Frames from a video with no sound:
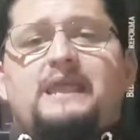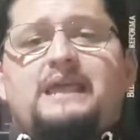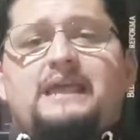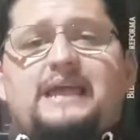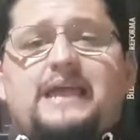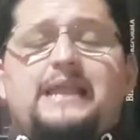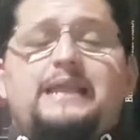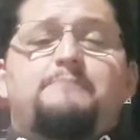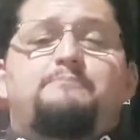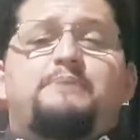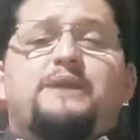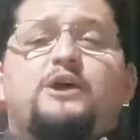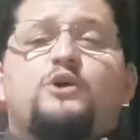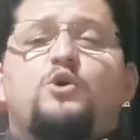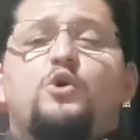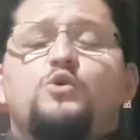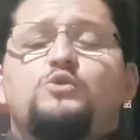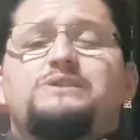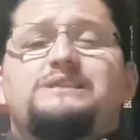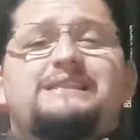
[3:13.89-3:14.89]
Ele
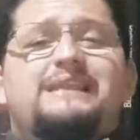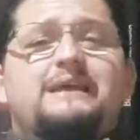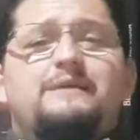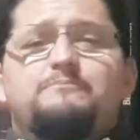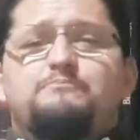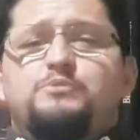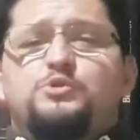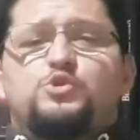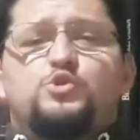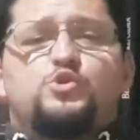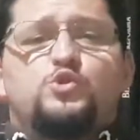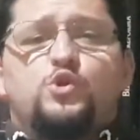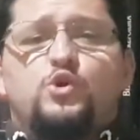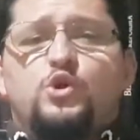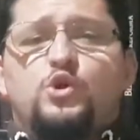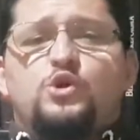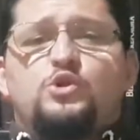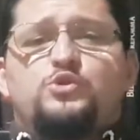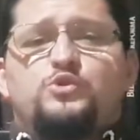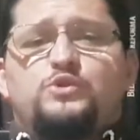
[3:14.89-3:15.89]
pregou o tempo
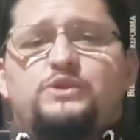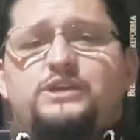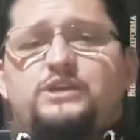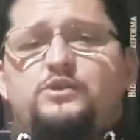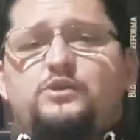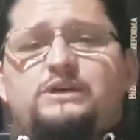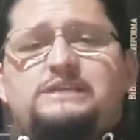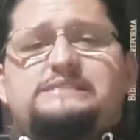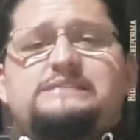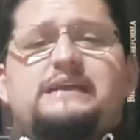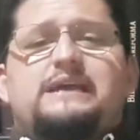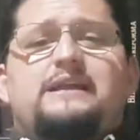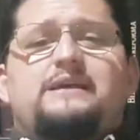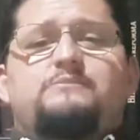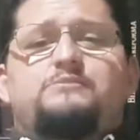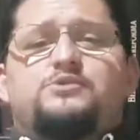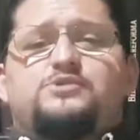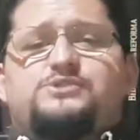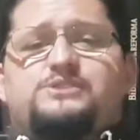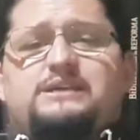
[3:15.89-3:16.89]
todo que nós
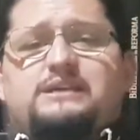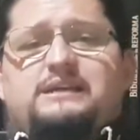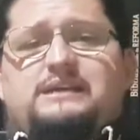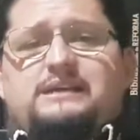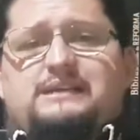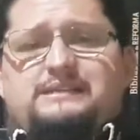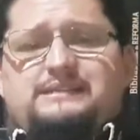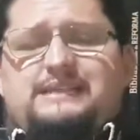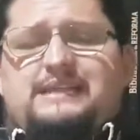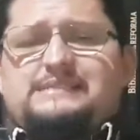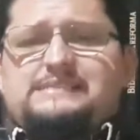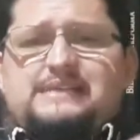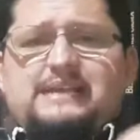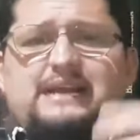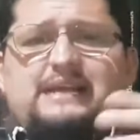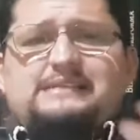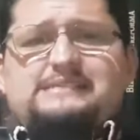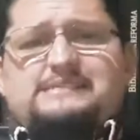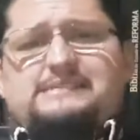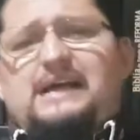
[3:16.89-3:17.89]
éramos
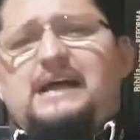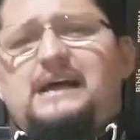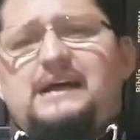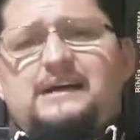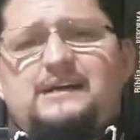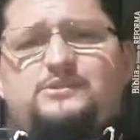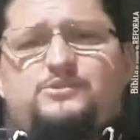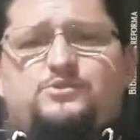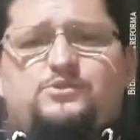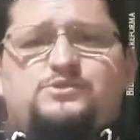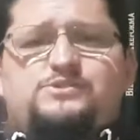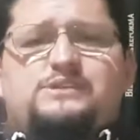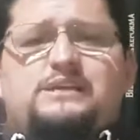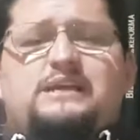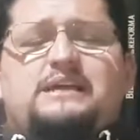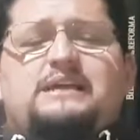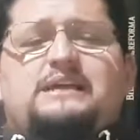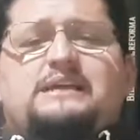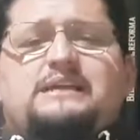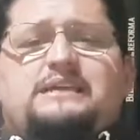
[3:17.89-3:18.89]

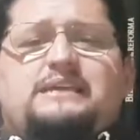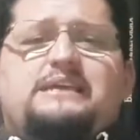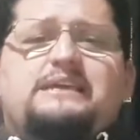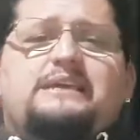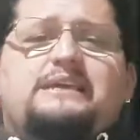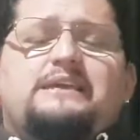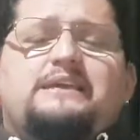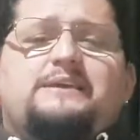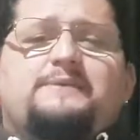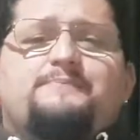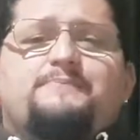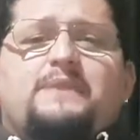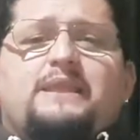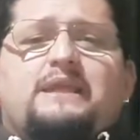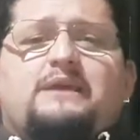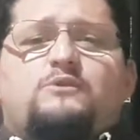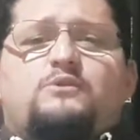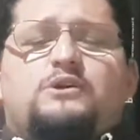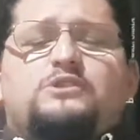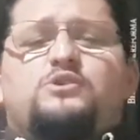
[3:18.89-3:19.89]
desgraçados, que
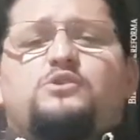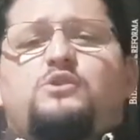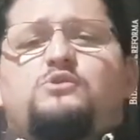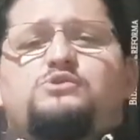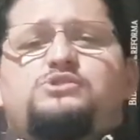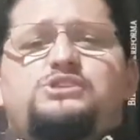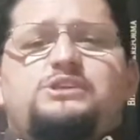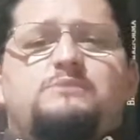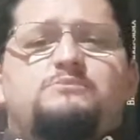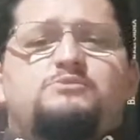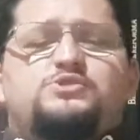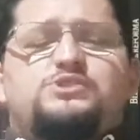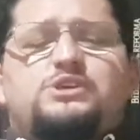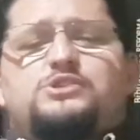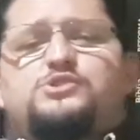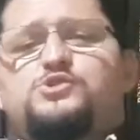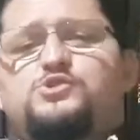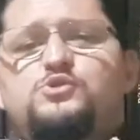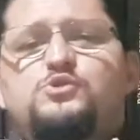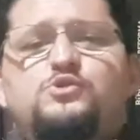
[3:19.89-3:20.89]
quando não tínhamos
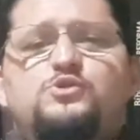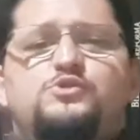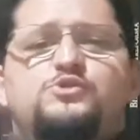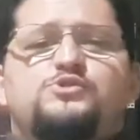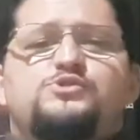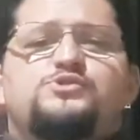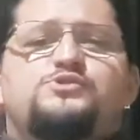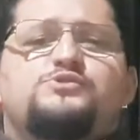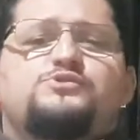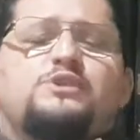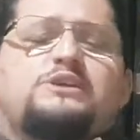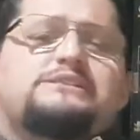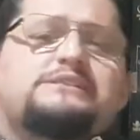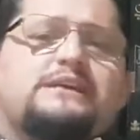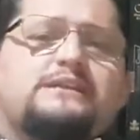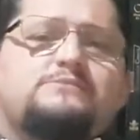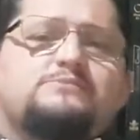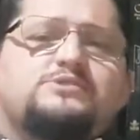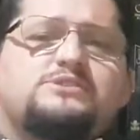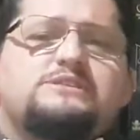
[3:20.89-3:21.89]
Jesus, nós
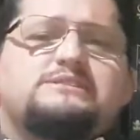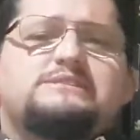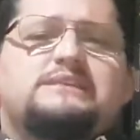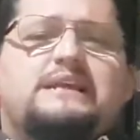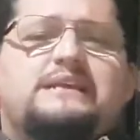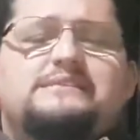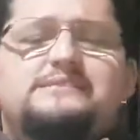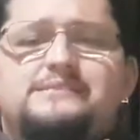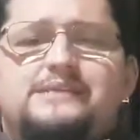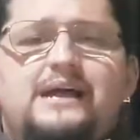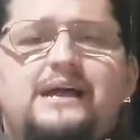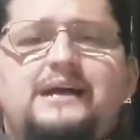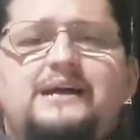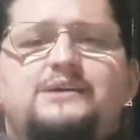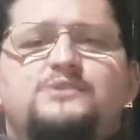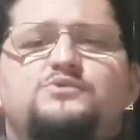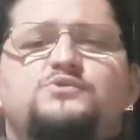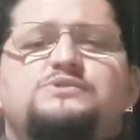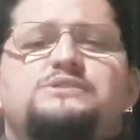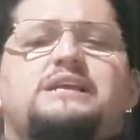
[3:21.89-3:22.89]
éramos
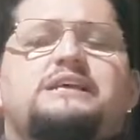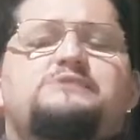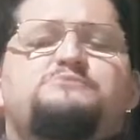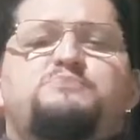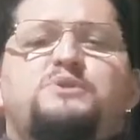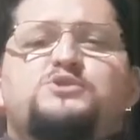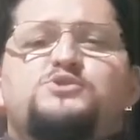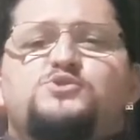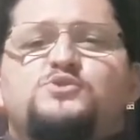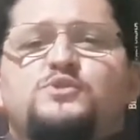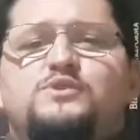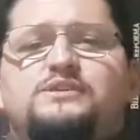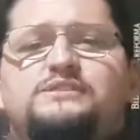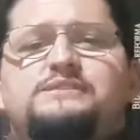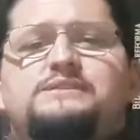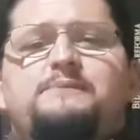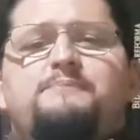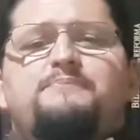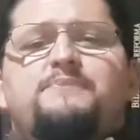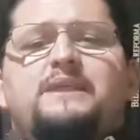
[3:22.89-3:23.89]
desgraçados, que as
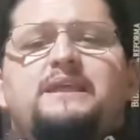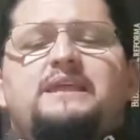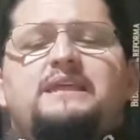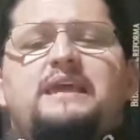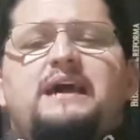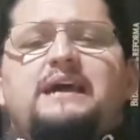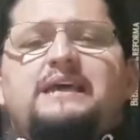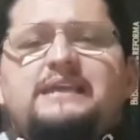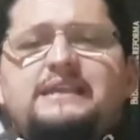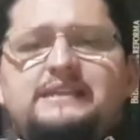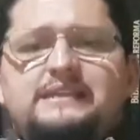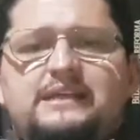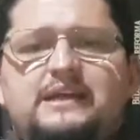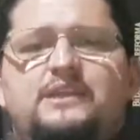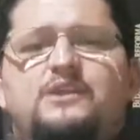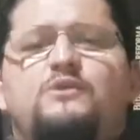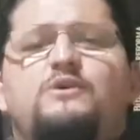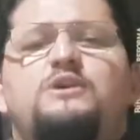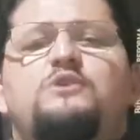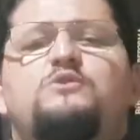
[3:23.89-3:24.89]
pessoas que
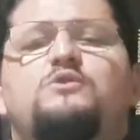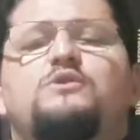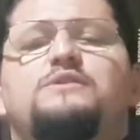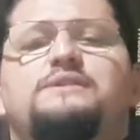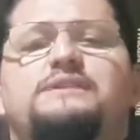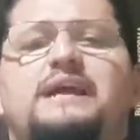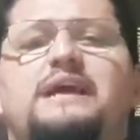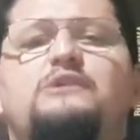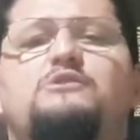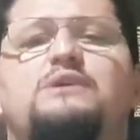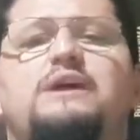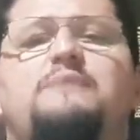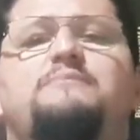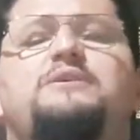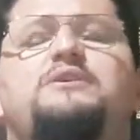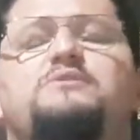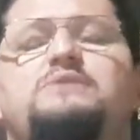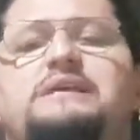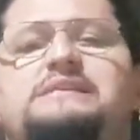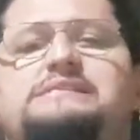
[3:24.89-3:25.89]
ainda não encontraram o
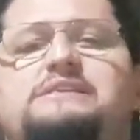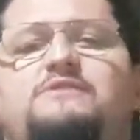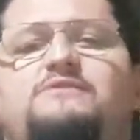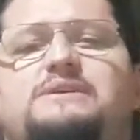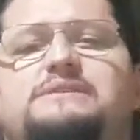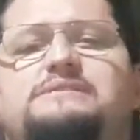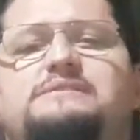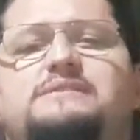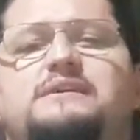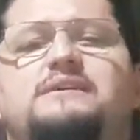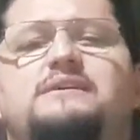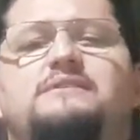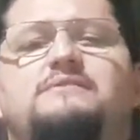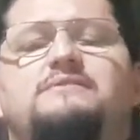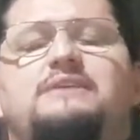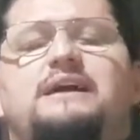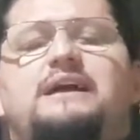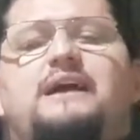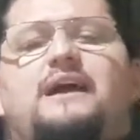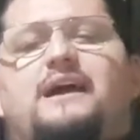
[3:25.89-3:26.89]
caminho da
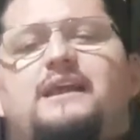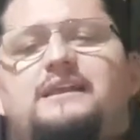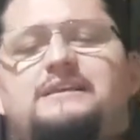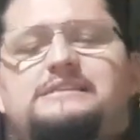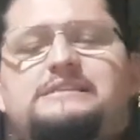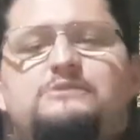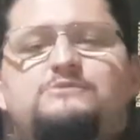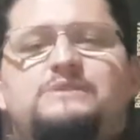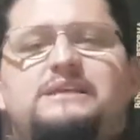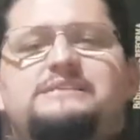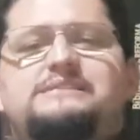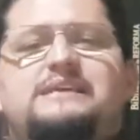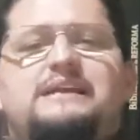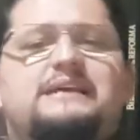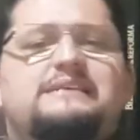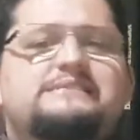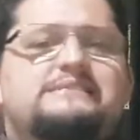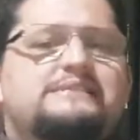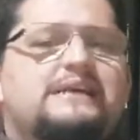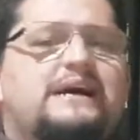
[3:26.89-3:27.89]
salvação, elas são
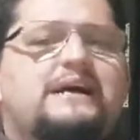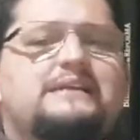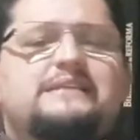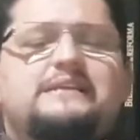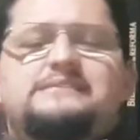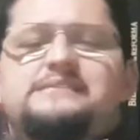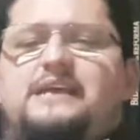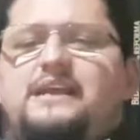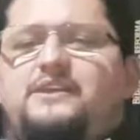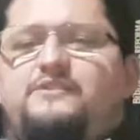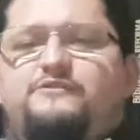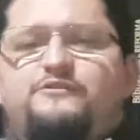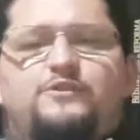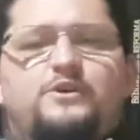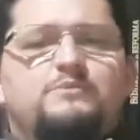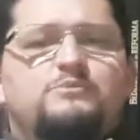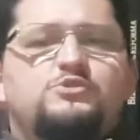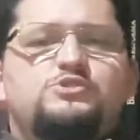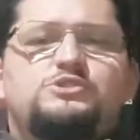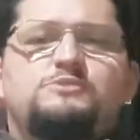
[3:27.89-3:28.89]
desgraçadas. E ele
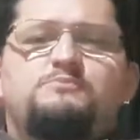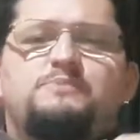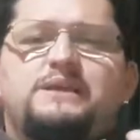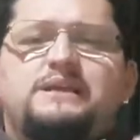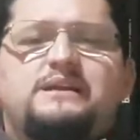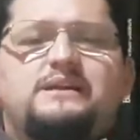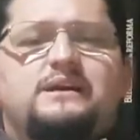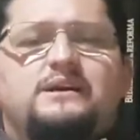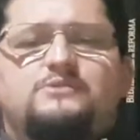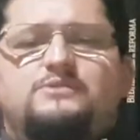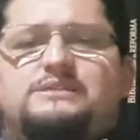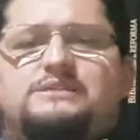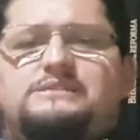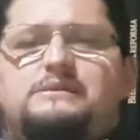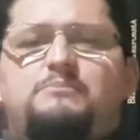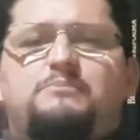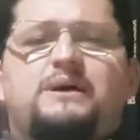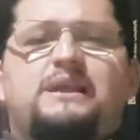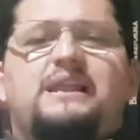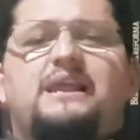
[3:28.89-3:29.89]
foi multiplicando
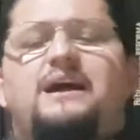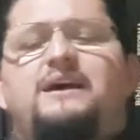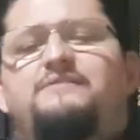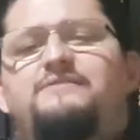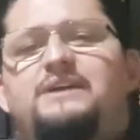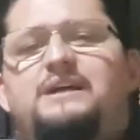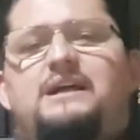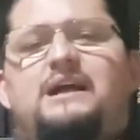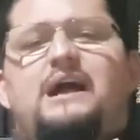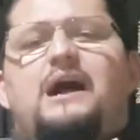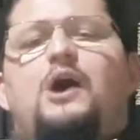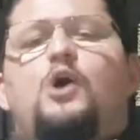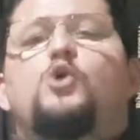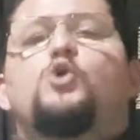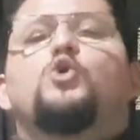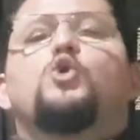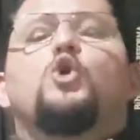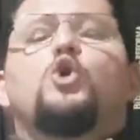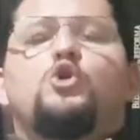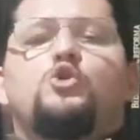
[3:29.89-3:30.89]
essa palavra ao
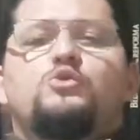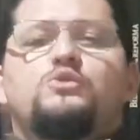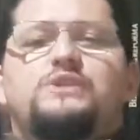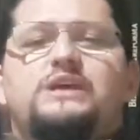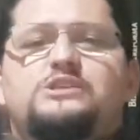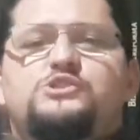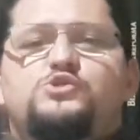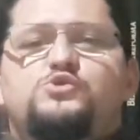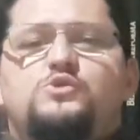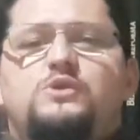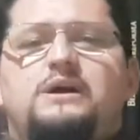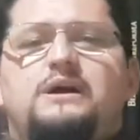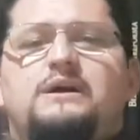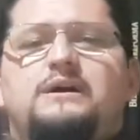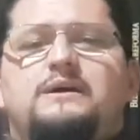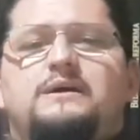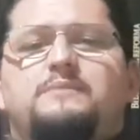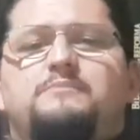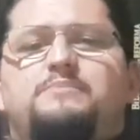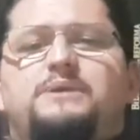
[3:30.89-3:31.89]
longo da
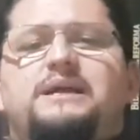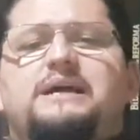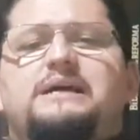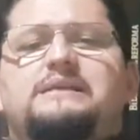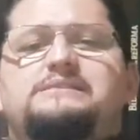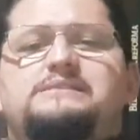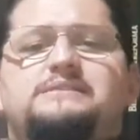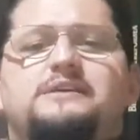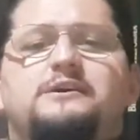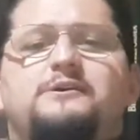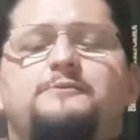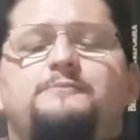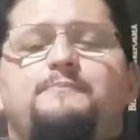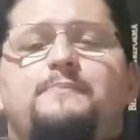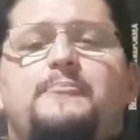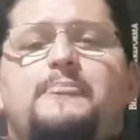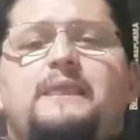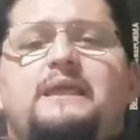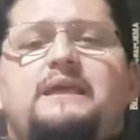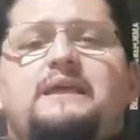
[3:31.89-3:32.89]
sua pregação.